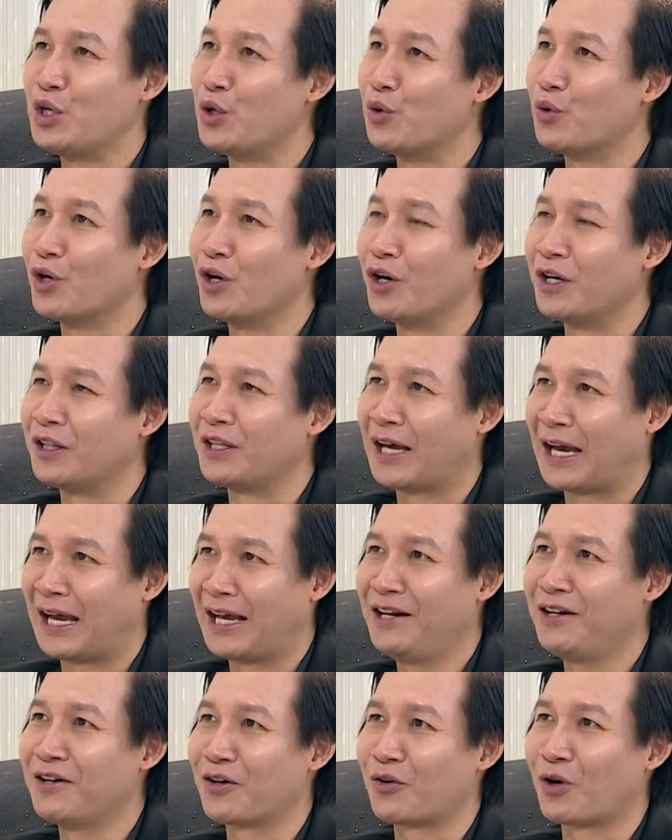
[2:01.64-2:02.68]
nhiều người thì
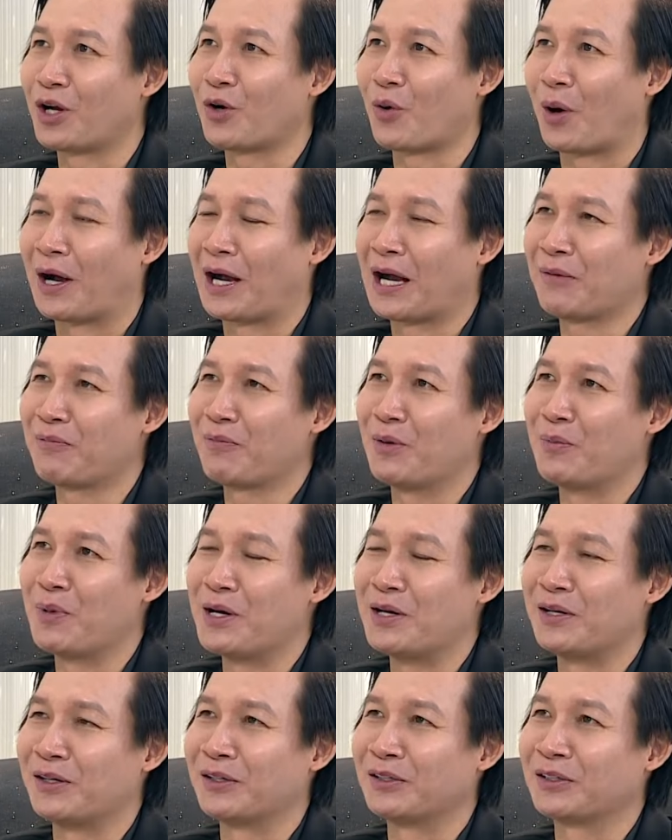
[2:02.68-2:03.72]
hay lựa cái khoảng khắc mà
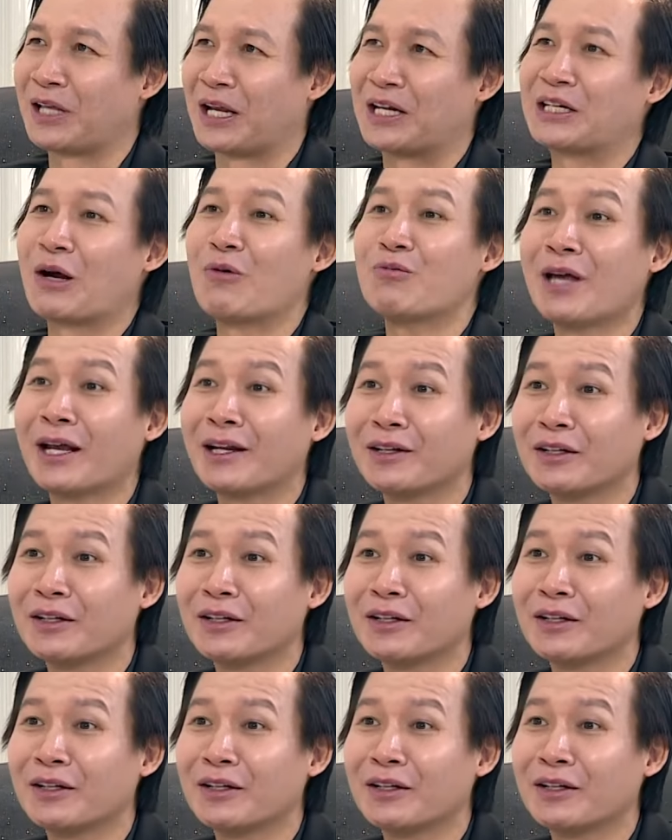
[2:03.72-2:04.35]
mình thành công nhất,